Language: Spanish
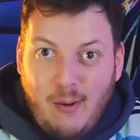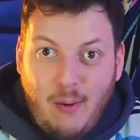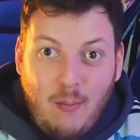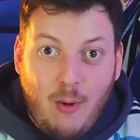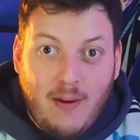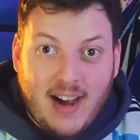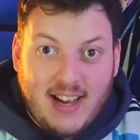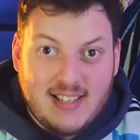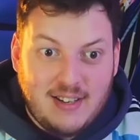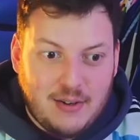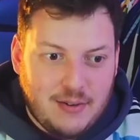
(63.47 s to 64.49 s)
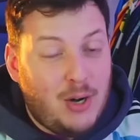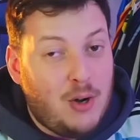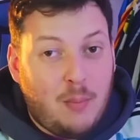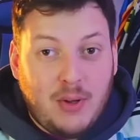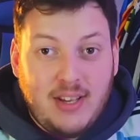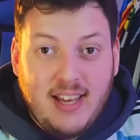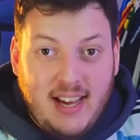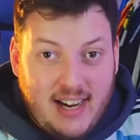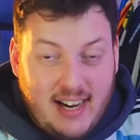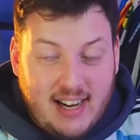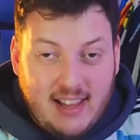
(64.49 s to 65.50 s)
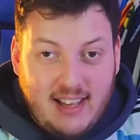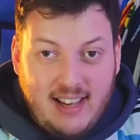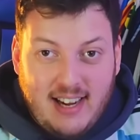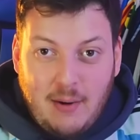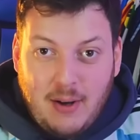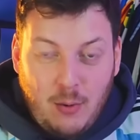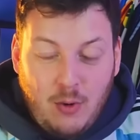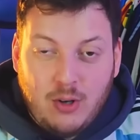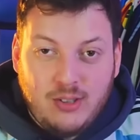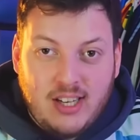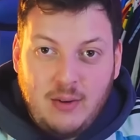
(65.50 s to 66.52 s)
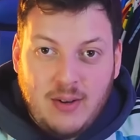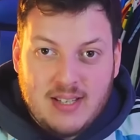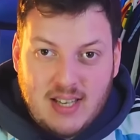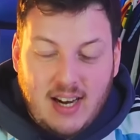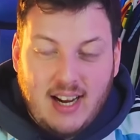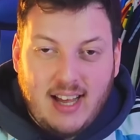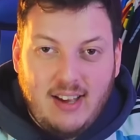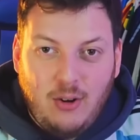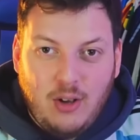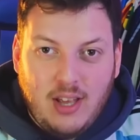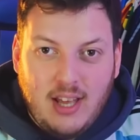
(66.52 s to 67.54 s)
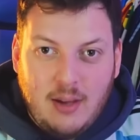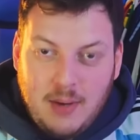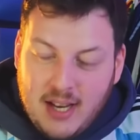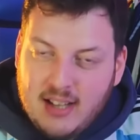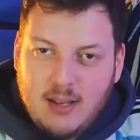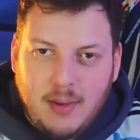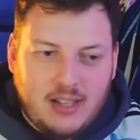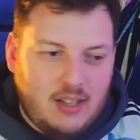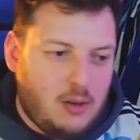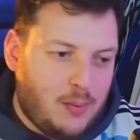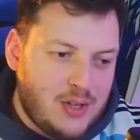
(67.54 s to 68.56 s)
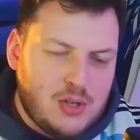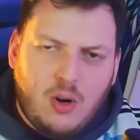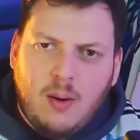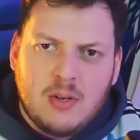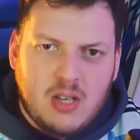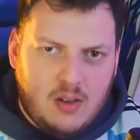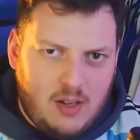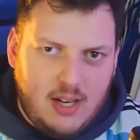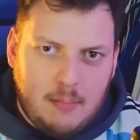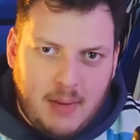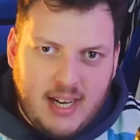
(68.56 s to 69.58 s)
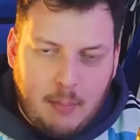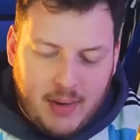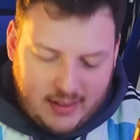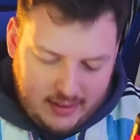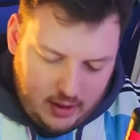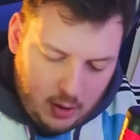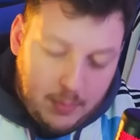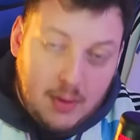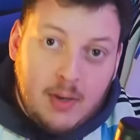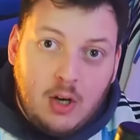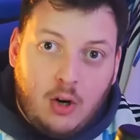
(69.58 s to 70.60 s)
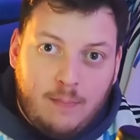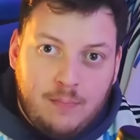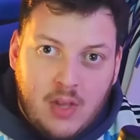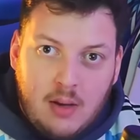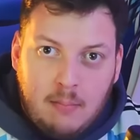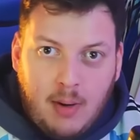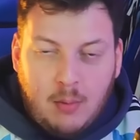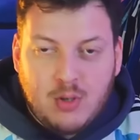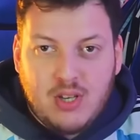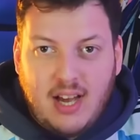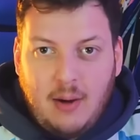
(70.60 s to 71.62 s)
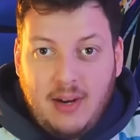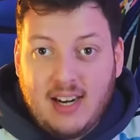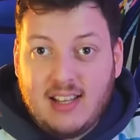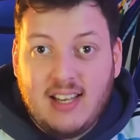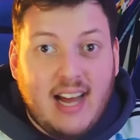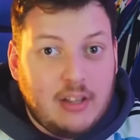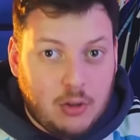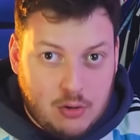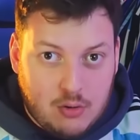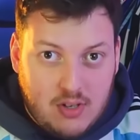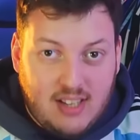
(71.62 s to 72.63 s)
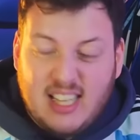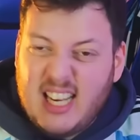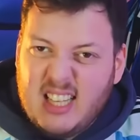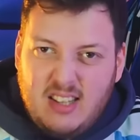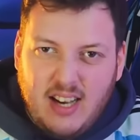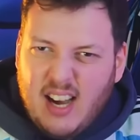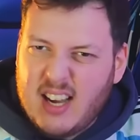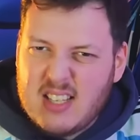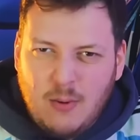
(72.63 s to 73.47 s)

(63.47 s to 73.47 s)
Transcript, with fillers: la voz muy baja si no. Pero no podía dejar de grabar un contenido acerca de lo que viene este partido. Por eso lo vamos a dividir en varias partes. Lo primero, vamos a hablar de datos, estadísticas, que